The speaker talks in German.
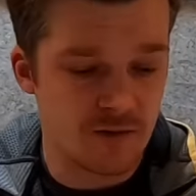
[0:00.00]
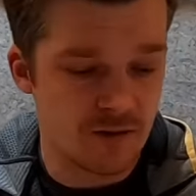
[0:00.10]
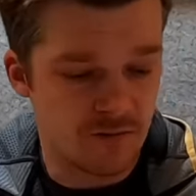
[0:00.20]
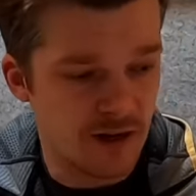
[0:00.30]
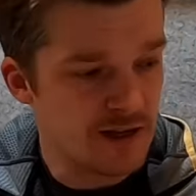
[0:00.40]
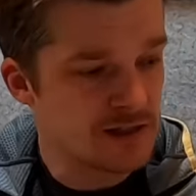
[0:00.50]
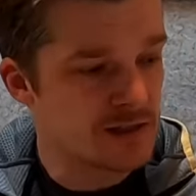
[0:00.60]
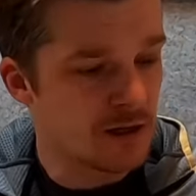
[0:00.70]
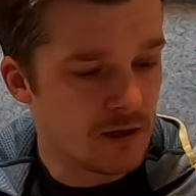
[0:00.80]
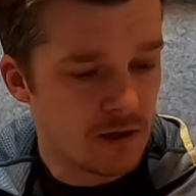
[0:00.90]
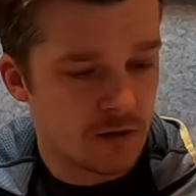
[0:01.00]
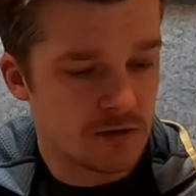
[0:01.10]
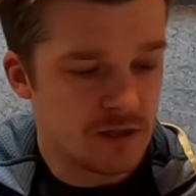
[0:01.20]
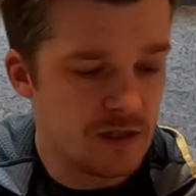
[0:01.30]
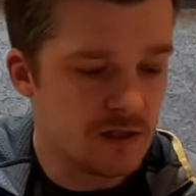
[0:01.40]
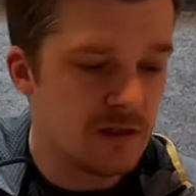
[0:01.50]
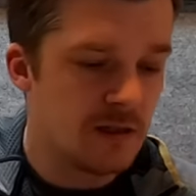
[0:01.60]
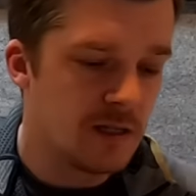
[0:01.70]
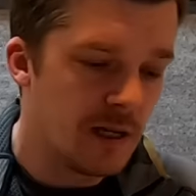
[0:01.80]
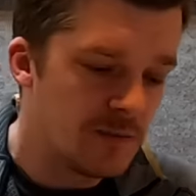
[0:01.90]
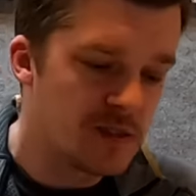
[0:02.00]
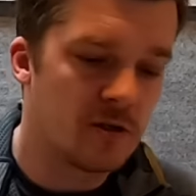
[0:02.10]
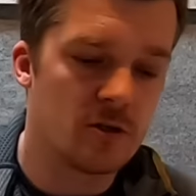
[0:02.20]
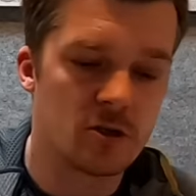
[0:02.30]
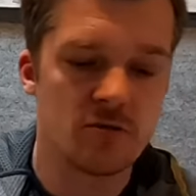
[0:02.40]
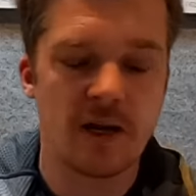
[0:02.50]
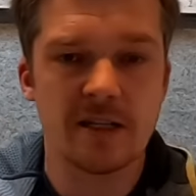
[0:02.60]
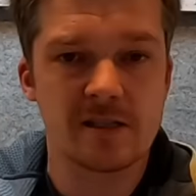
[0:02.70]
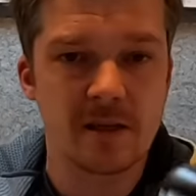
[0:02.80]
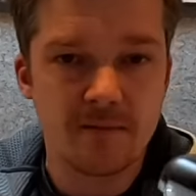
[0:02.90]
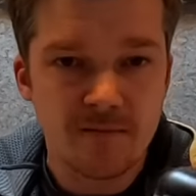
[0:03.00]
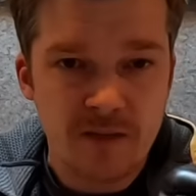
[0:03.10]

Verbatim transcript: in weiß und hier gibt es sie noch in schwarz,